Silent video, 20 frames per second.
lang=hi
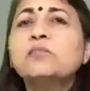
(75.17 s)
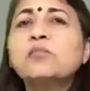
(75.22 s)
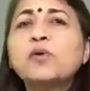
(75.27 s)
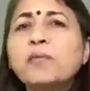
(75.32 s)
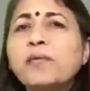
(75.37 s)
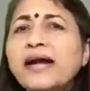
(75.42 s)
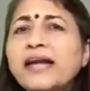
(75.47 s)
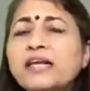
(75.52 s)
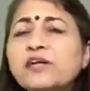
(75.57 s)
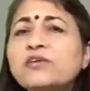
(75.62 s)

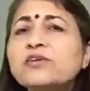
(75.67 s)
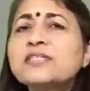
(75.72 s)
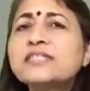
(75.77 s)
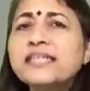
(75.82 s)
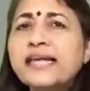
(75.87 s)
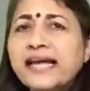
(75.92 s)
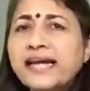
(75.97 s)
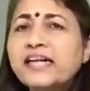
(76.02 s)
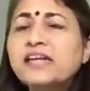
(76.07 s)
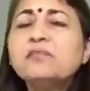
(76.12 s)
मोबाइल को
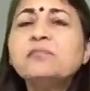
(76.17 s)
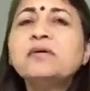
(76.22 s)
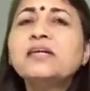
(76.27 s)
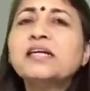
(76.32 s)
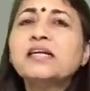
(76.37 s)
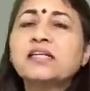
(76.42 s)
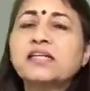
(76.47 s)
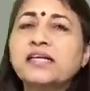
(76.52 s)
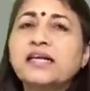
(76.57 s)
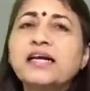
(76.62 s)
साइलेंट पे
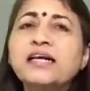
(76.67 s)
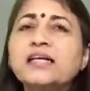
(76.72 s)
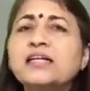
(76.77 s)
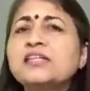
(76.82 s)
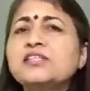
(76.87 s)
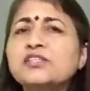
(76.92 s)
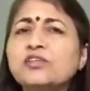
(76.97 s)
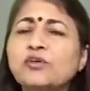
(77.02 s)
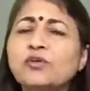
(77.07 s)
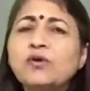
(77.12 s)
रख दिया कि
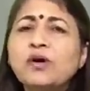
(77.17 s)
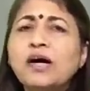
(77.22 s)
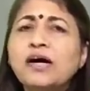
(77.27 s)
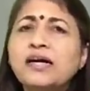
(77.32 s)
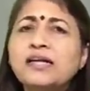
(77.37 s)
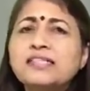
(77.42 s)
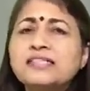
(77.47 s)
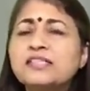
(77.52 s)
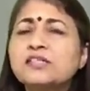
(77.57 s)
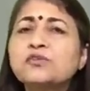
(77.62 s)
चलो
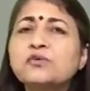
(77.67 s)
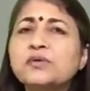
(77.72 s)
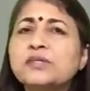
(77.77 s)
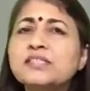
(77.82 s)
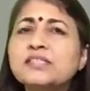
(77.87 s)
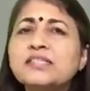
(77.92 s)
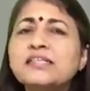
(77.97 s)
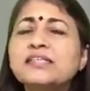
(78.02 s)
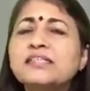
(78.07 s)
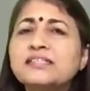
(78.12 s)
हाँ इसे थोड़ी
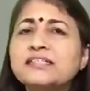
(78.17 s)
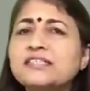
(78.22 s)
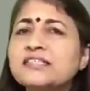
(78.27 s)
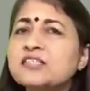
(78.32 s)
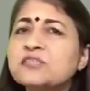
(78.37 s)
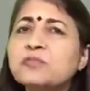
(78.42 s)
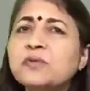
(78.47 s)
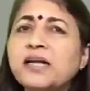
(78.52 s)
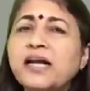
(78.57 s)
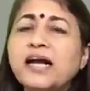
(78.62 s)
सी
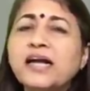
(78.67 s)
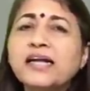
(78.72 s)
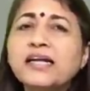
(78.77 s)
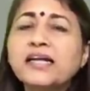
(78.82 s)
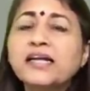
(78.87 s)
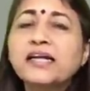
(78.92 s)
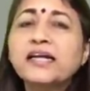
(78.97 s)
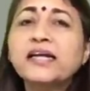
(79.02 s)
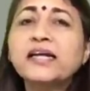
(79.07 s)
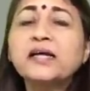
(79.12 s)
डिस्टेंस बना के
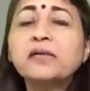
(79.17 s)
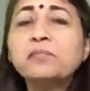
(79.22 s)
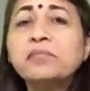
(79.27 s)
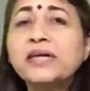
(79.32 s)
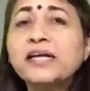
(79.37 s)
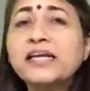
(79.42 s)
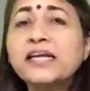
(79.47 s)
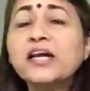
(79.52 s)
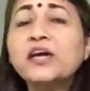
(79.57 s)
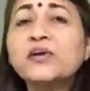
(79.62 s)
रखेंगे
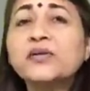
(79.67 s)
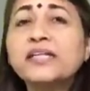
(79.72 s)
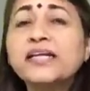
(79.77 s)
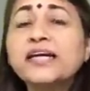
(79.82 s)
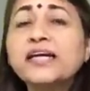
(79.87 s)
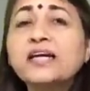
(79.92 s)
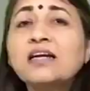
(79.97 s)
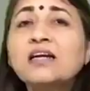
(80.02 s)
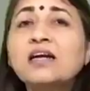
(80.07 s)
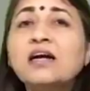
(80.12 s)
पर क्या होता
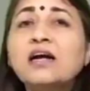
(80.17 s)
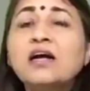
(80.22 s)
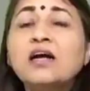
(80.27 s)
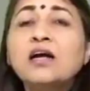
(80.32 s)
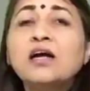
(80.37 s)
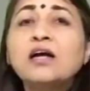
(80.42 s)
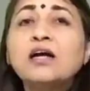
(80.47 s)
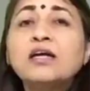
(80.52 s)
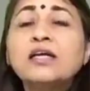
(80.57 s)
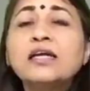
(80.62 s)
है
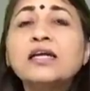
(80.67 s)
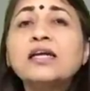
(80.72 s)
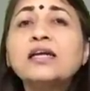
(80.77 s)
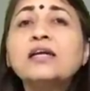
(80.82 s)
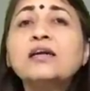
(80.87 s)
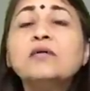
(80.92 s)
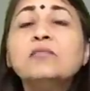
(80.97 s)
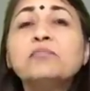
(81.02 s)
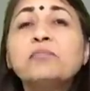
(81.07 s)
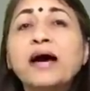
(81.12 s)

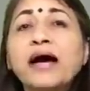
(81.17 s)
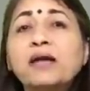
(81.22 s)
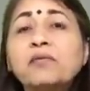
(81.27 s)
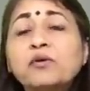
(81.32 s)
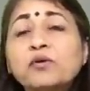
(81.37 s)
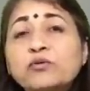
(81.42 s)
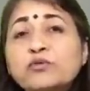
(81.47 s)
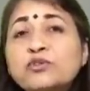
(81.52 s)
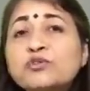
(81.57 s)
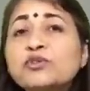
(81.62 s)
कि बार
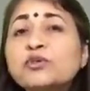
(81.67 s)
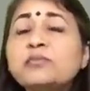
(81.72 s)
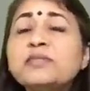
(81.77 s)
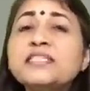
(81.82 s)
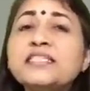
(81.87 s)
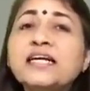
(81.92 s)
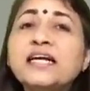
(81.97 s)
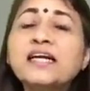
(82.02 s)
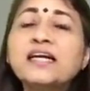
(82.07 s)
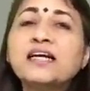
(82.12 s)
बार उसको भी
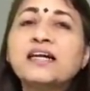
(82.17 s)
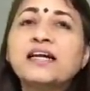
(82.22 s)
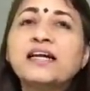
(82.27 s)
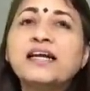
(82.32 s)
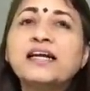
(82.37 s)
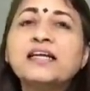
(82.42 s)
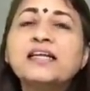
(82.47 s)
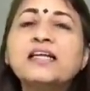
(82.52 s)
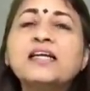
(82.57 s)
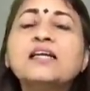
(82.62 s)
चेक कर रहे
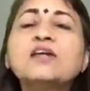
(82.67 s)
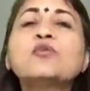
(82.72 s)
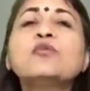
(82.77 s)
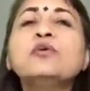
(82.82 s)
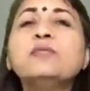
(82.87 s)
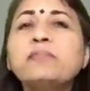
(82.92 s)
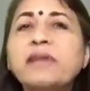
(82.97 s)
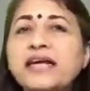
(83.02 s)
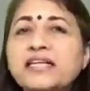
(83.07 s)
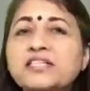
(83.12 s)
हैं कि कोई
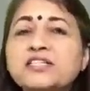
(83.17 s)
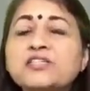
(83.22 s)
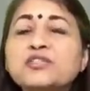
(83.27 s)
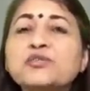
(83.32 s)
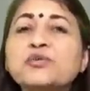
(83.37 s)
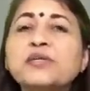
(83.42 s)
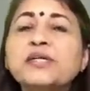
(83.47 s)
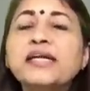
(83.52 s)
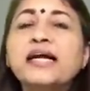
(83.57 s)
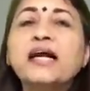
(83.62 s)
मैसेज
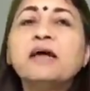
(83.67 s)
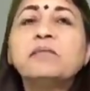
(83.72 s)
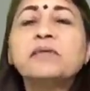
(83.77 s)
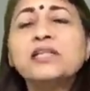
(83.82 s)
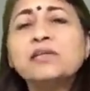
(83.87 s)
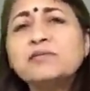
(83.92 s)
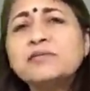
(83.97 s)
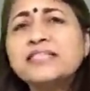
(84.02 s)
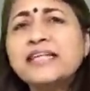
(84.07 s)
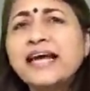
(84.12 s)
तो नहीं आया
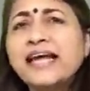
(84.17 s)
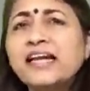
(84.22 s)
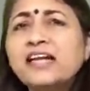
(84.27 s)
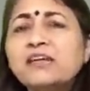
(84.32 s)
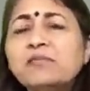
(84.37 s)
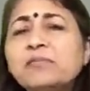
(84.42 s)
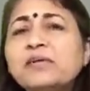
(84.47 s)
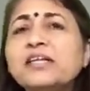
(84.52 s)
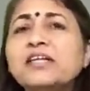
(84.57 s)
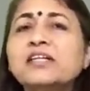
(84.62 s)
मतलब
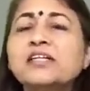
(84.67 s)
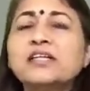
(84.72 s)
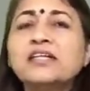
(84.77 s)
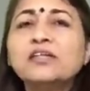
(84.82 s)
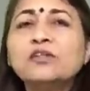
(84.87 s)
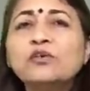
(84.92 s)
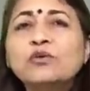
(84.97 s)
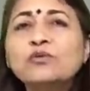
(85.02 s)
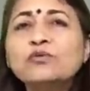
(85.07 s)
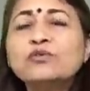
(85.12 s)
साइलेंट पे रख दिया
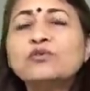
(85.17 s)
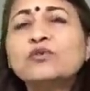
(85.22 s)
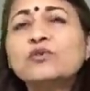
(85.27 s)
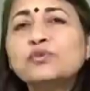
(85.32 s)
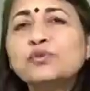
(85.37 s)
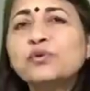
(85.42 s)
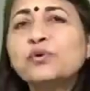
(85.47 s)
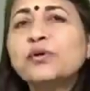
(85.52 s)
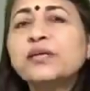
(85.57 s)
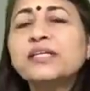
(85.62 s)
तो उसको
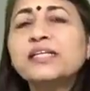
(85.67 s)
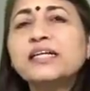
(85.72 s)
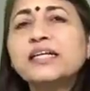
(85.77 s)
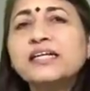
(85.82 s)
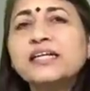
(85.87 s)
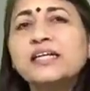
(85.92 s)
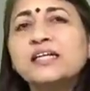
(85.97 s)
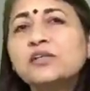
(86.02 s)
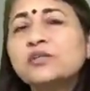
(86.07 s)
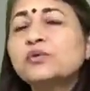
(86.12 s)
थोड़ी देर
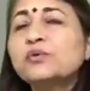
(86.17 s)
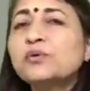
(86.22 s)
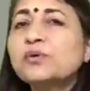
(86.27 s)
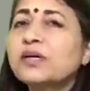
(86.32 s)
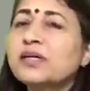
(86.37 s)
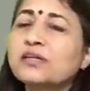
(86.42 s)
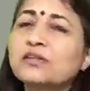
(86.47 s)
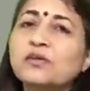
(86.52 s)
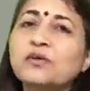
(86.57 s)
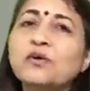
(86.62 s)
के लिए दूर
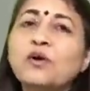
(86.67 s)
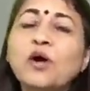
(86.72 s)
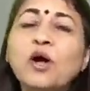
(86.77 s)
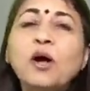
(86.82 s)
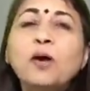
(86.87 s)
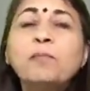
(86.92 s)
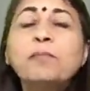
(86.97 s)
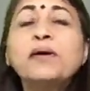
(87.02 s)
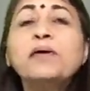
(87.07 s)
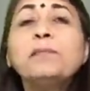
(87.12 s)
रख दो
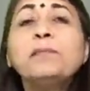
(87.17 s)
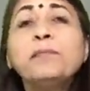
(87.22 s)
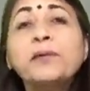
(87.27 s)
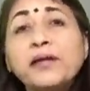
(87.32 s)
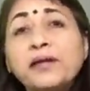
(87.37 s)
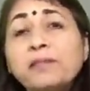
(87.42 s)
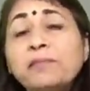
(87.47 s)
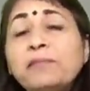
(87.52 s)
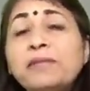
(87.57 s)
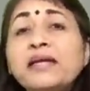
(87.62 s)
पर
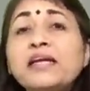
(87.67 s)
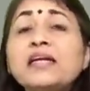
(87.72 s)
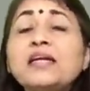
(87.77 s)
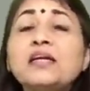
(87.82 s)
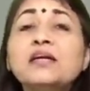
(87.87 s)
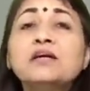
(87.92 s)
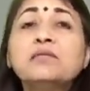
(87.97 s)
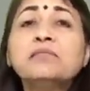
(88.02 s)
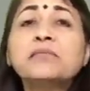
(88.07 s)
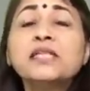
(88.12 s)
फिर भी
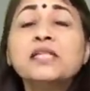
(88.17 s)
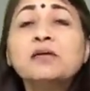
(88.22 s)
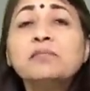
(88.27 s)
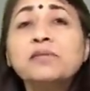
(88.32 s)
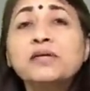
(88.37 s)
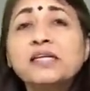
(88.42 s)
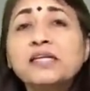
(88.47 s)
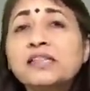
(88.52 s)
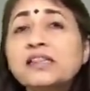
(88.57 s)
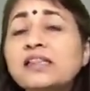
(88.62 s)

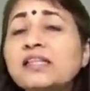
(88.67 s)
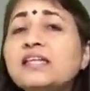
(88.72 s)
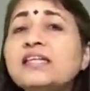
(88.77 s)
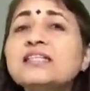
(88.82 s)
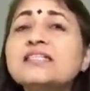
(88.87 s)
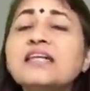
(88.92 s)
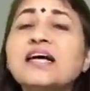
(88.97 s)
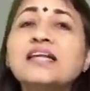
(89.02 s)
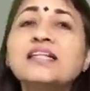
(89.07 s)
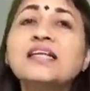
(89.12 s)
मतलब इतनी
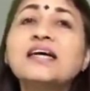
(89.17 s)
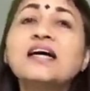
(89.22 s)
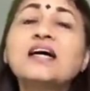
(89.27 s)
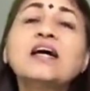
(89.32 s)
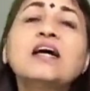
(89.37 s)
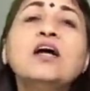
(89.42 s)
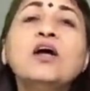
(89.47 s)
ज़्यादा